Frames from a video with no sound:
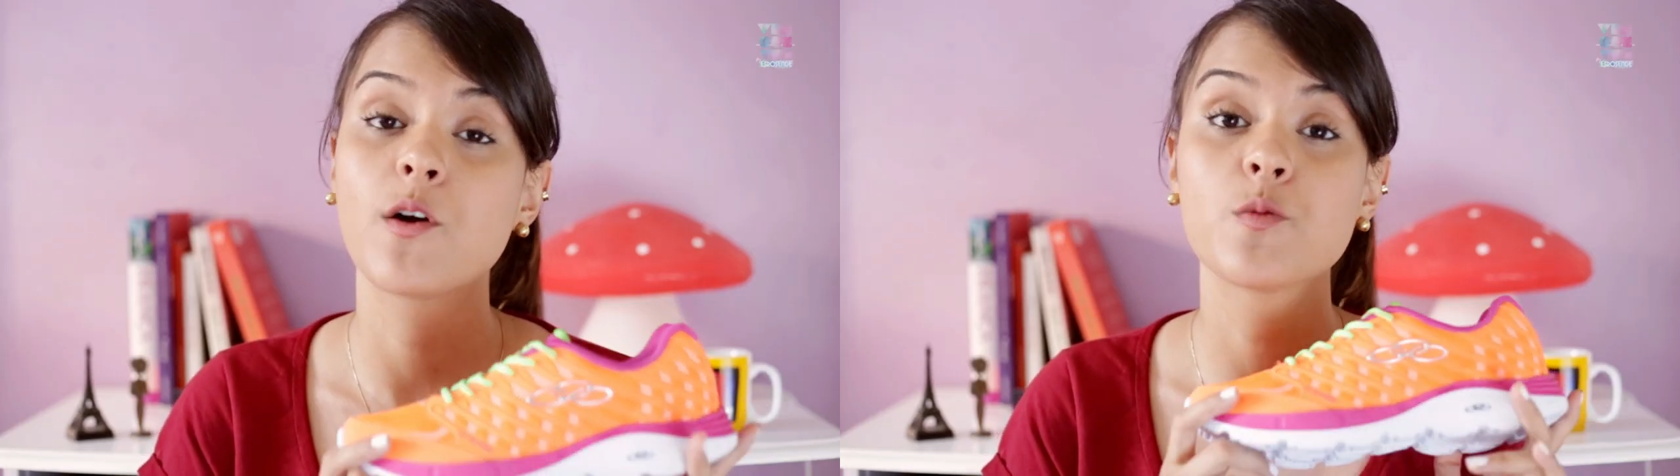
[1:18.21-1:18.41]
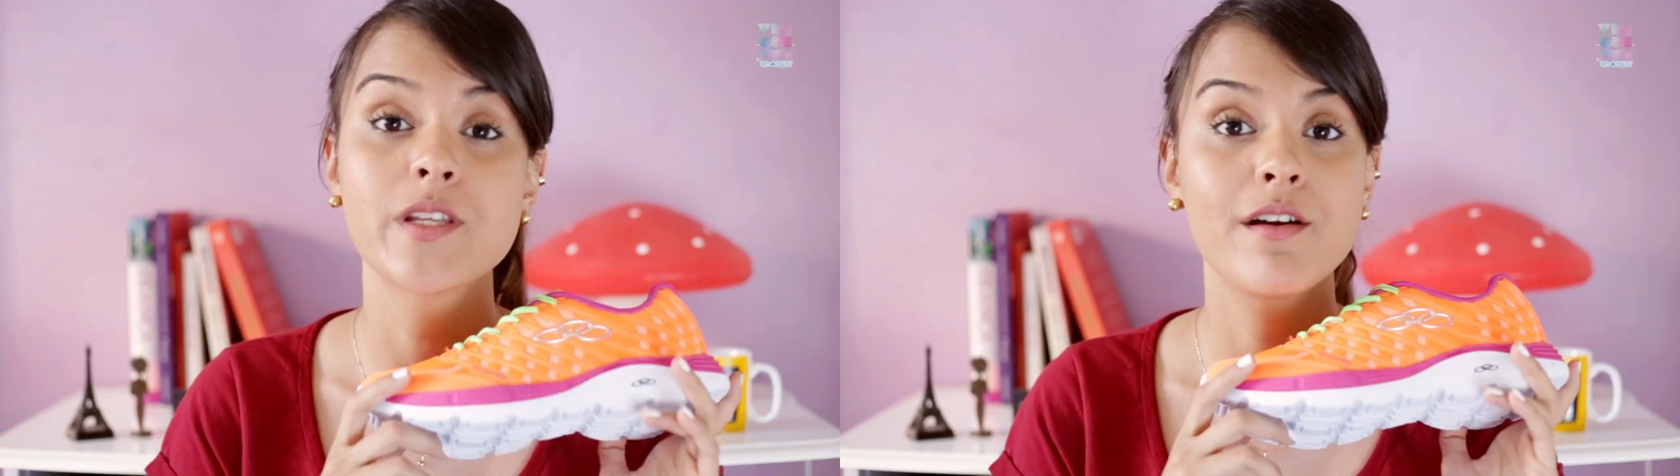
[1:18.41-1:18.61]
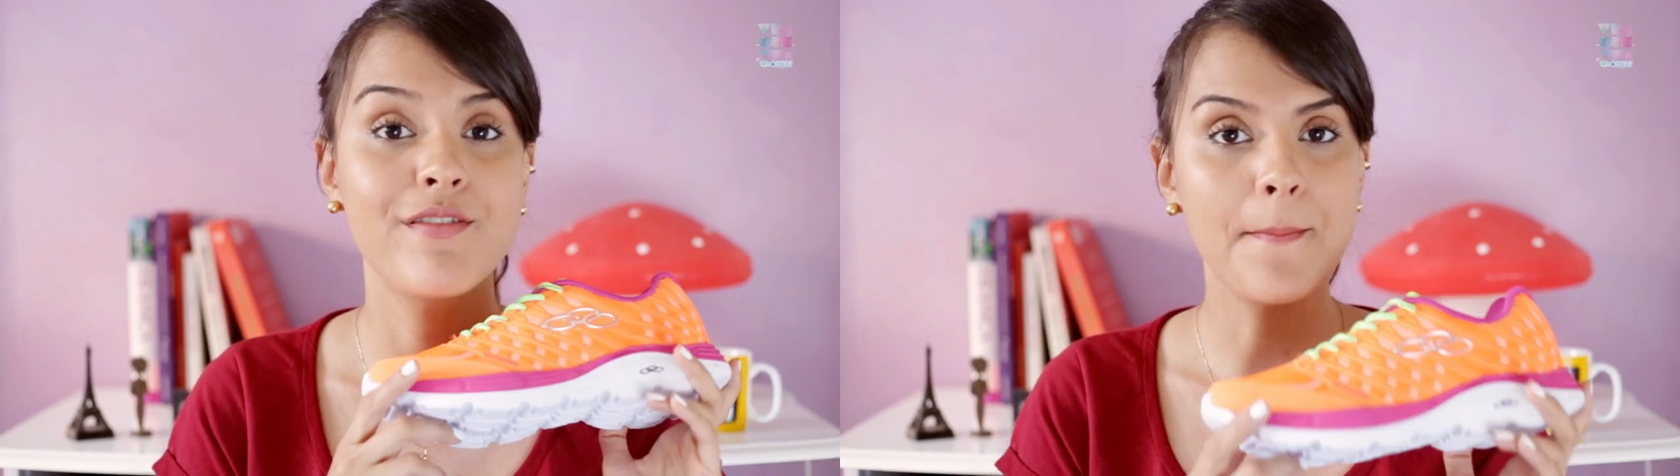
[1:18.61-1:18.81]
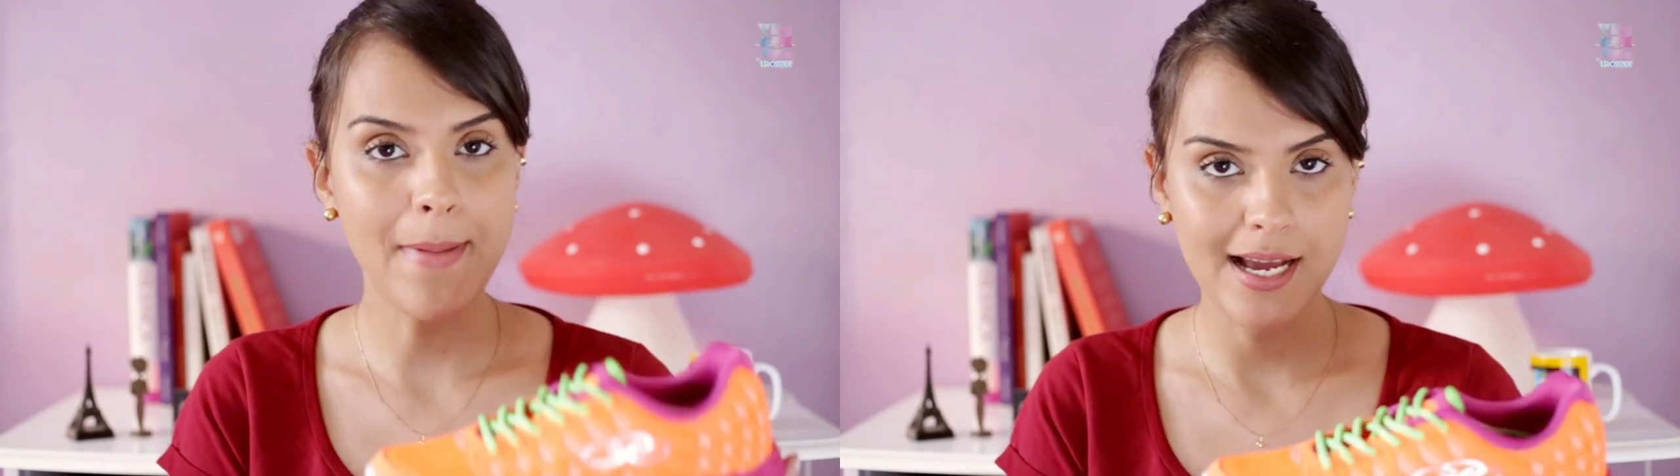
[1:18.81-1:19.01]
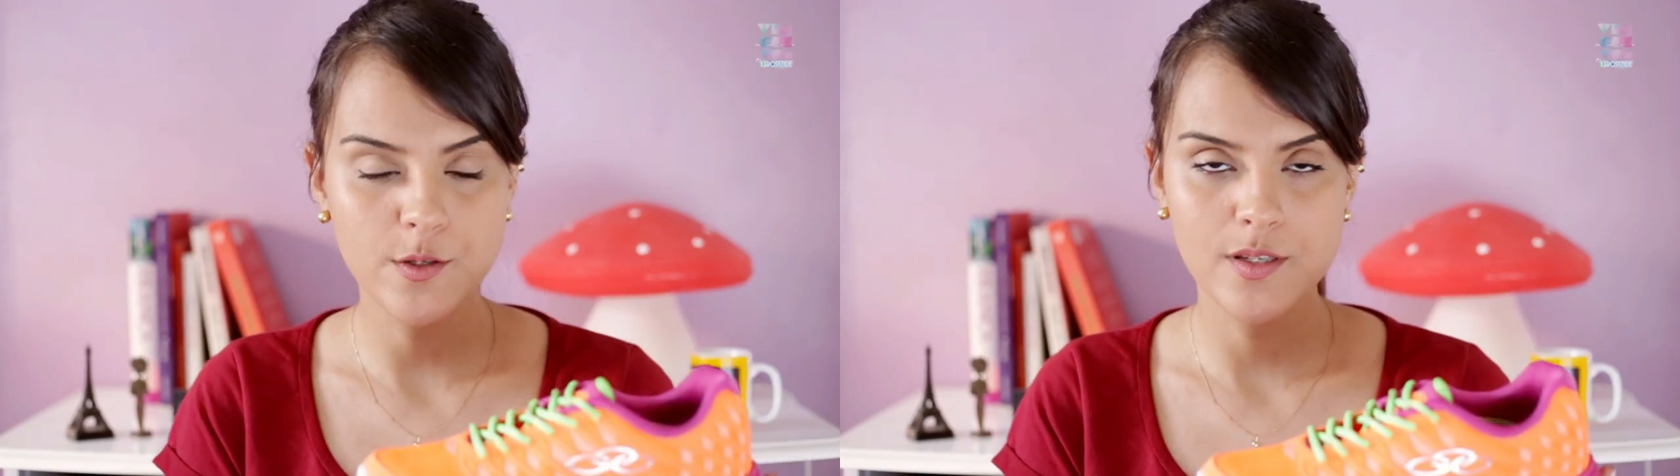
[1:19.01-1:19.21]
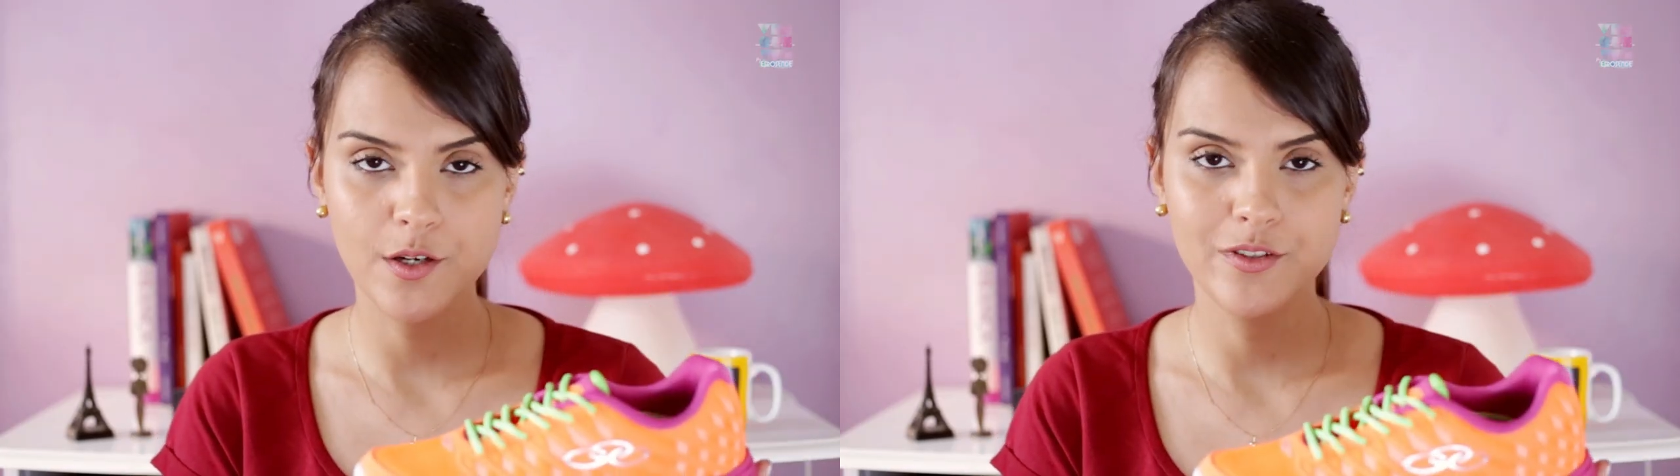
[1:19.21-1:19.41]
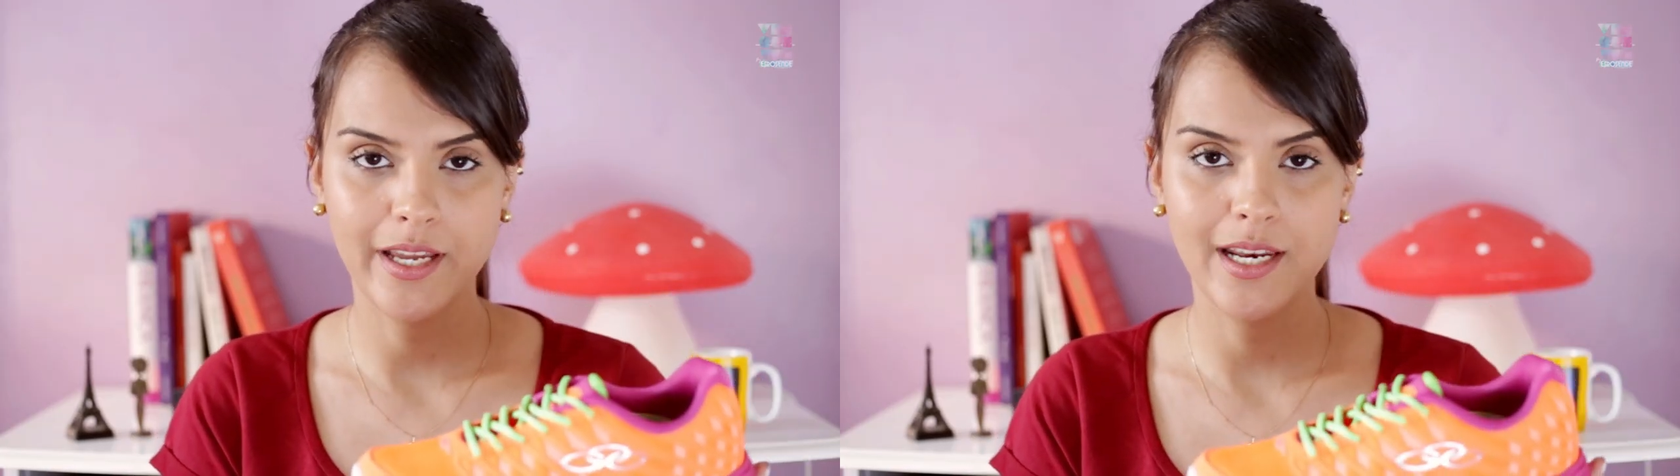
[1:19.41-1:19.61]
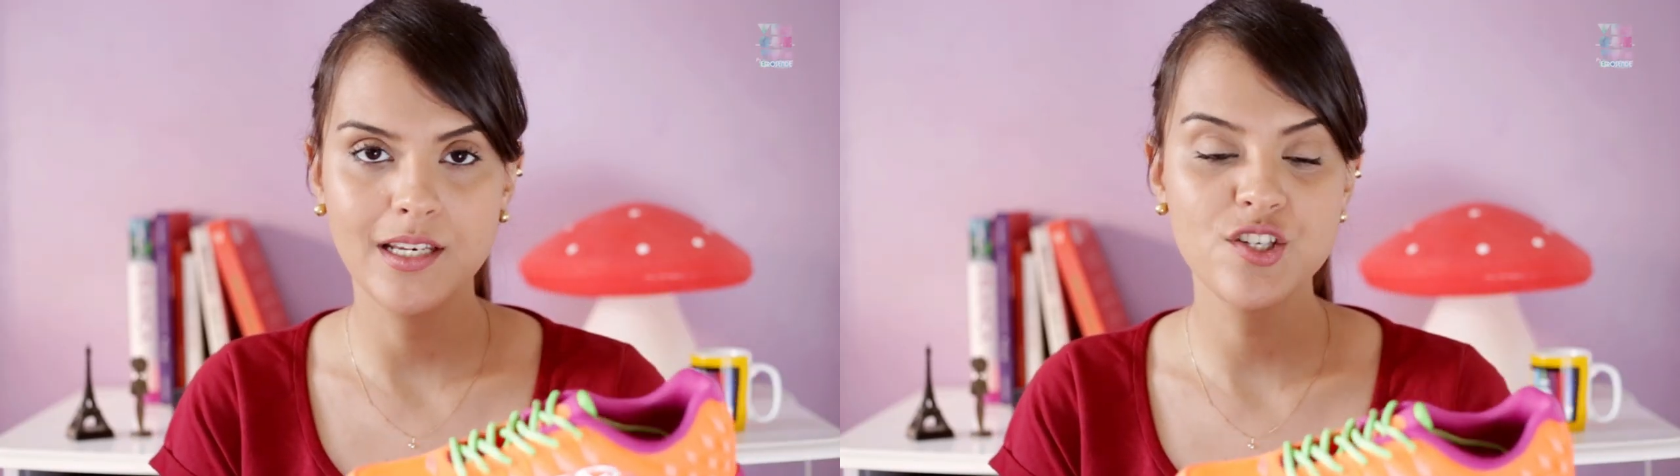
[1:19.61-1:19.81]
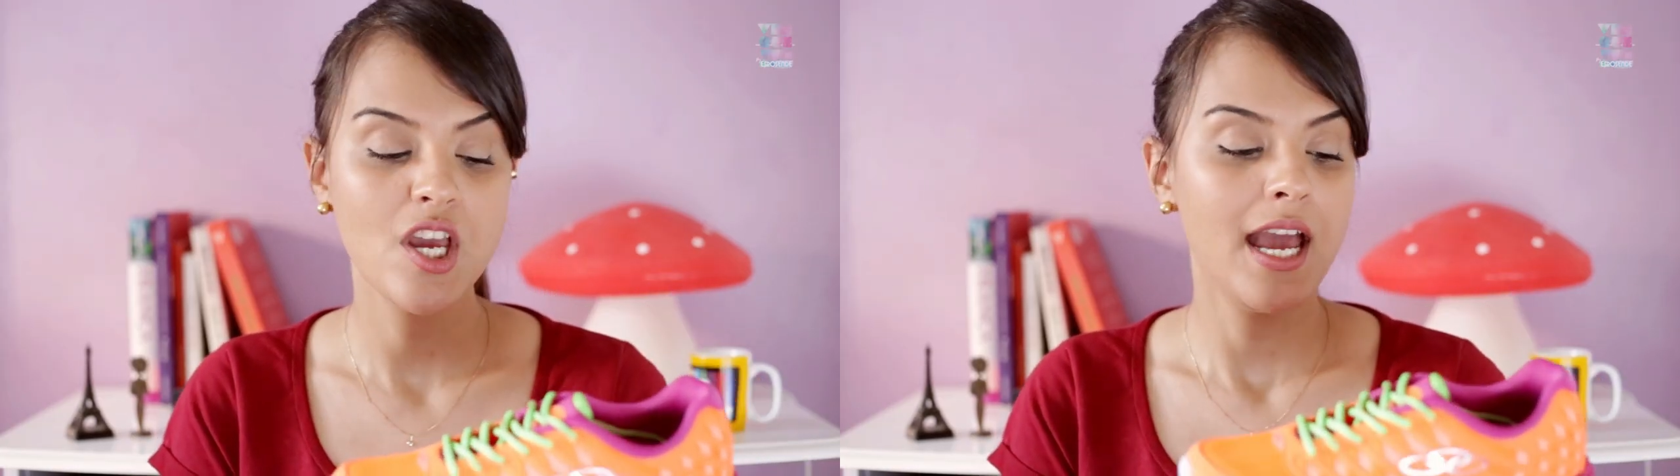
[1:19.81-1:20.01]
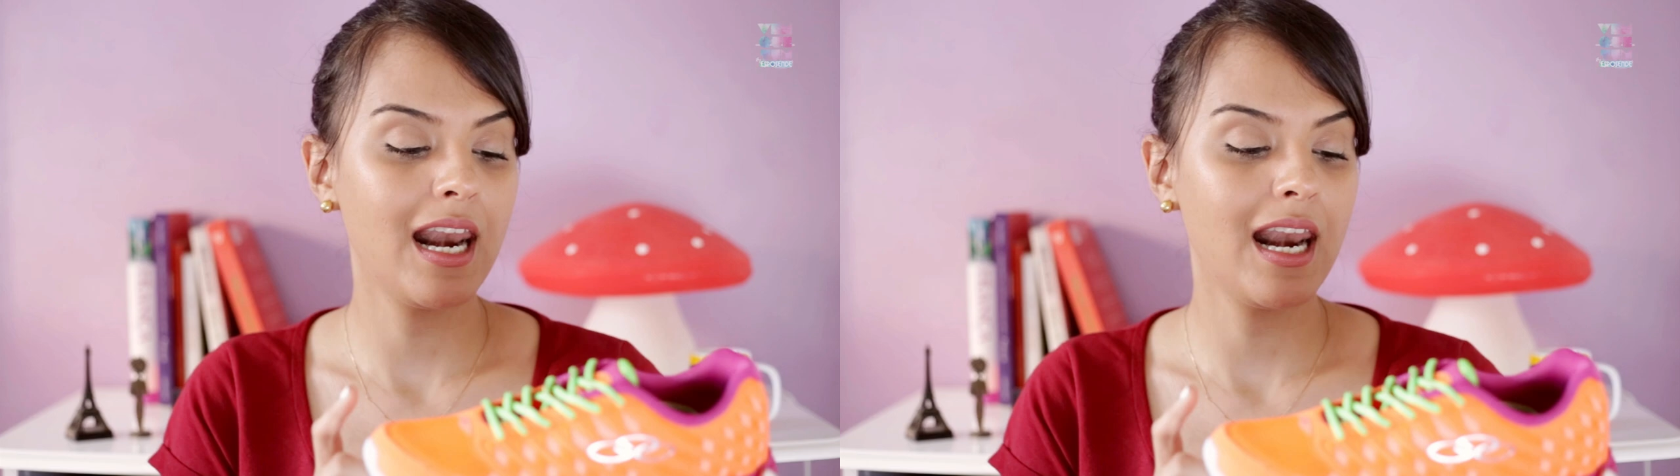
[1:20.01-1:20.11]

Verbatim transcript: conservar mais o seu tênis